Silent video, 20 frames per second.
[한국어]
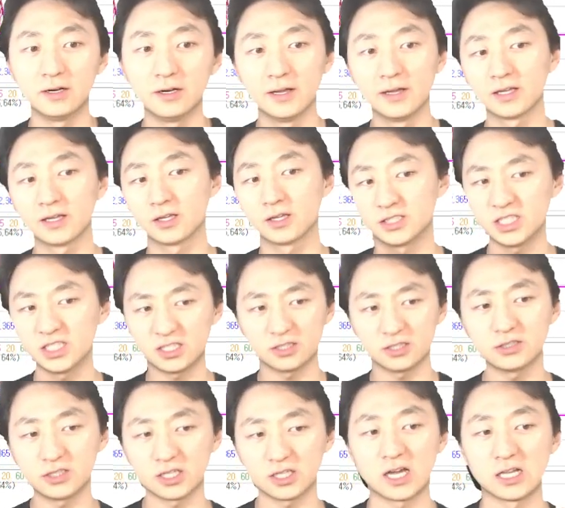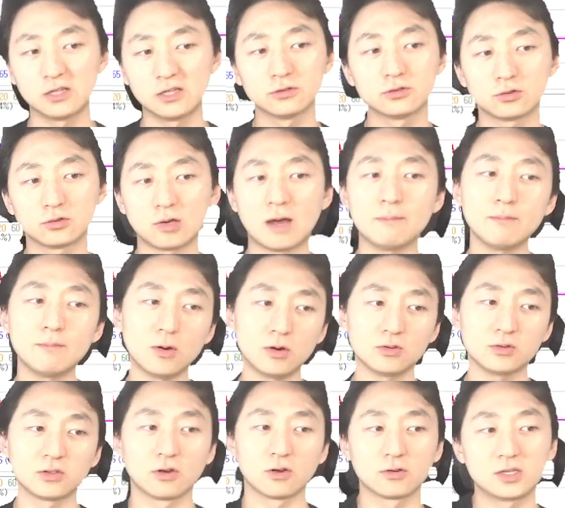6G 관련주로 한번
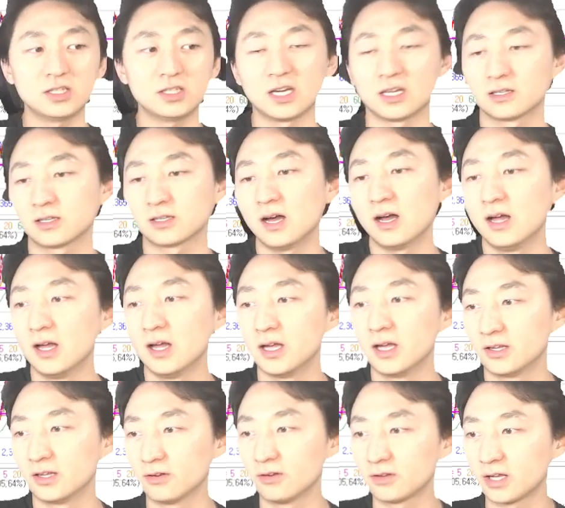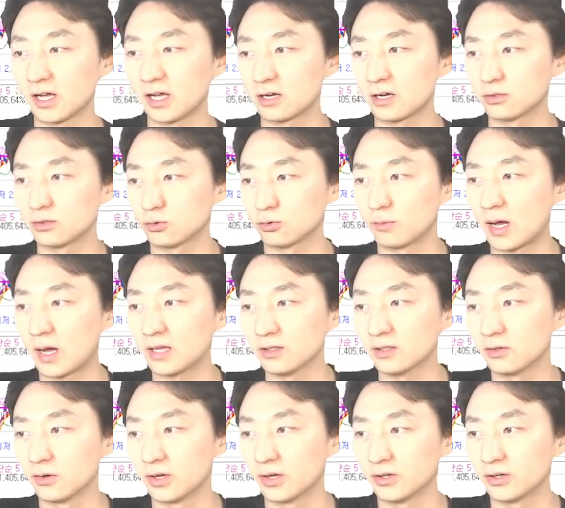엮이지 않을까? 이런 생각을 좀 하는
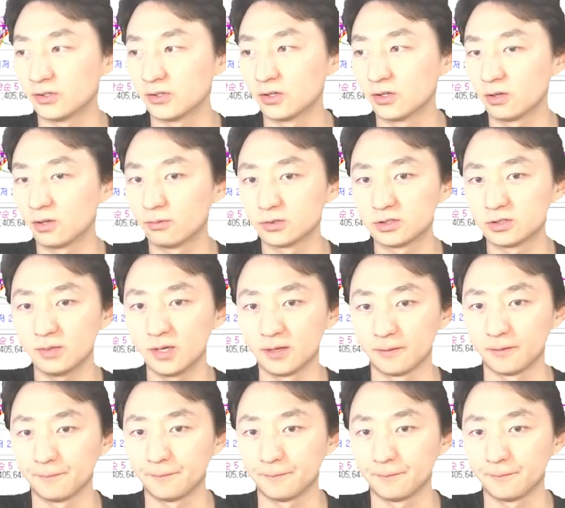거예요. 여기 보시면